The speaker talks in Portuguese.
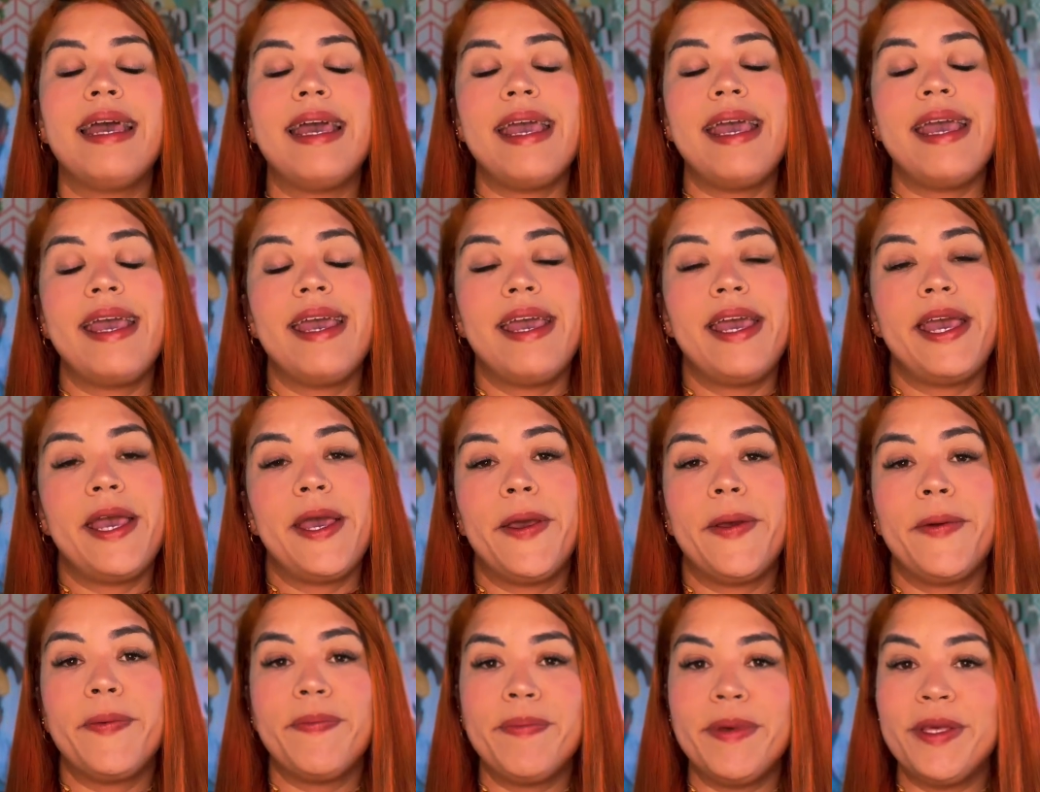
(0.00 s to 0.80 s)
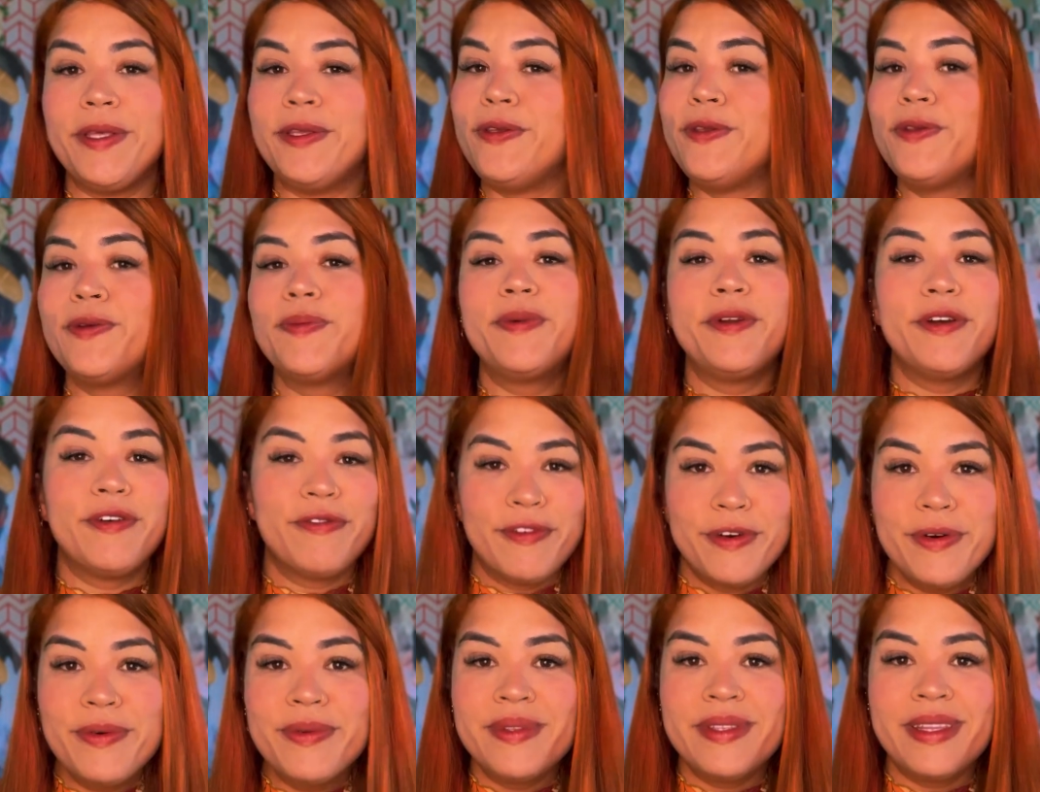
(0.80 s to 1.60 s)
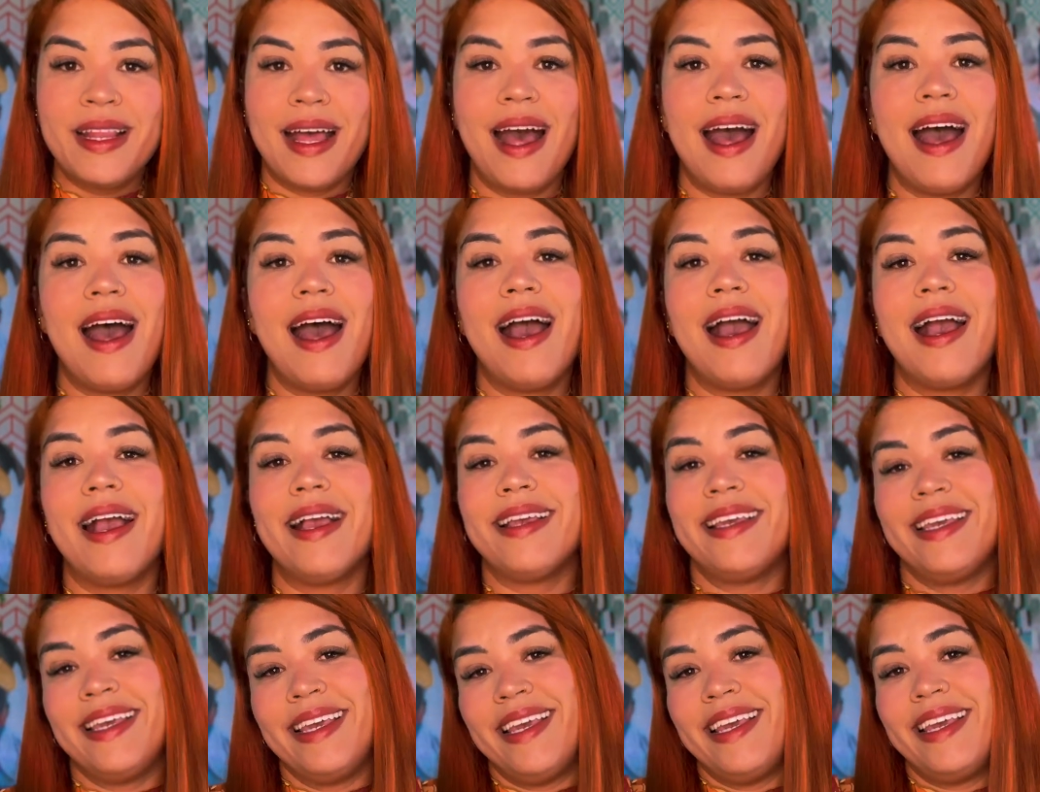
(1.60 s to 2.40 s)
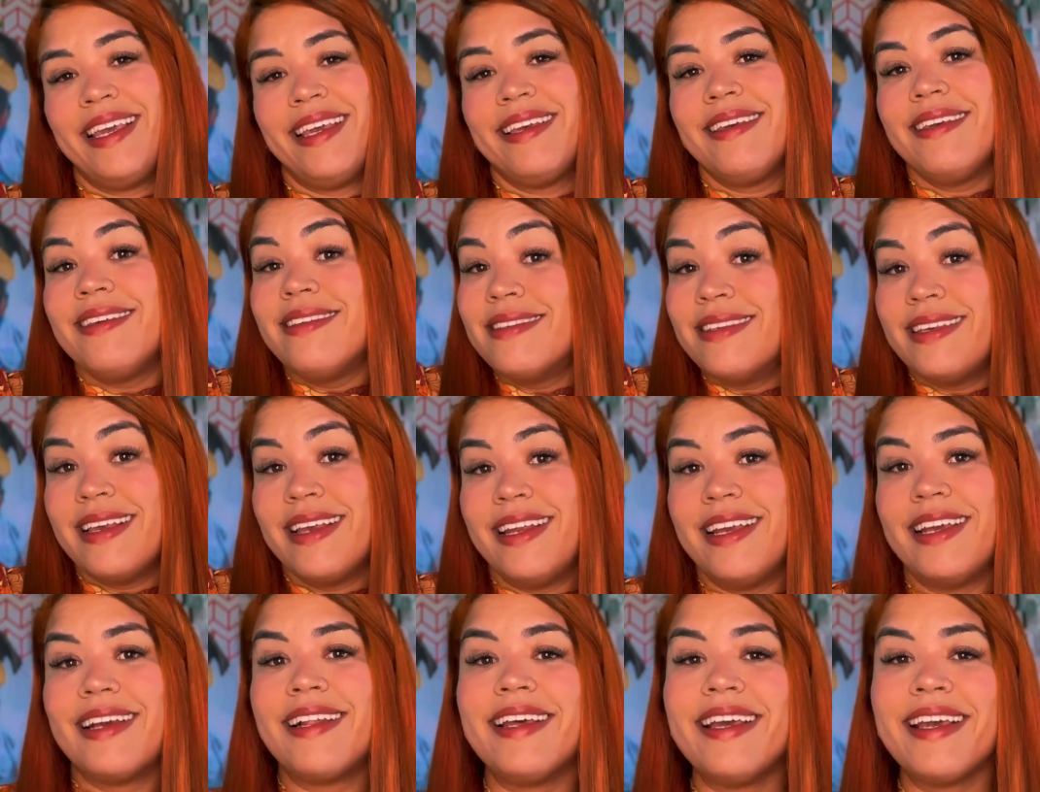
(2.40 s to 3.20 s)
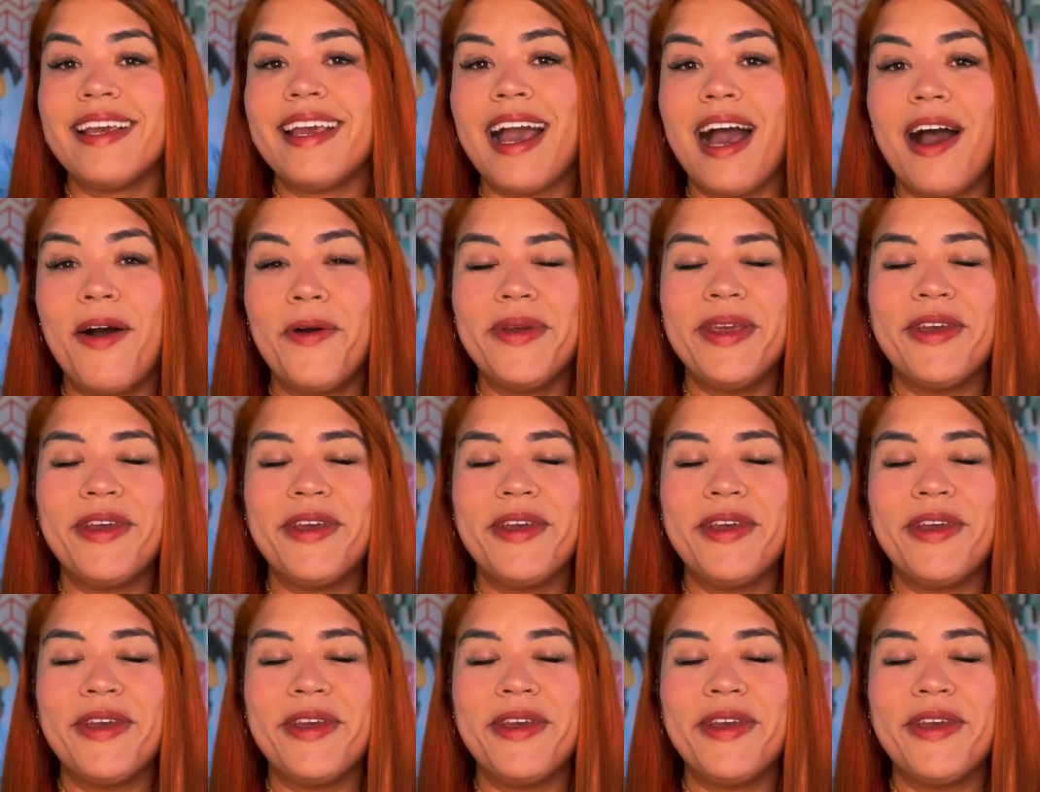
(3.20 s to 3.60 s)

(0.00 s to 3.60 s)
é, pedindo para eu voltar, que seria legal.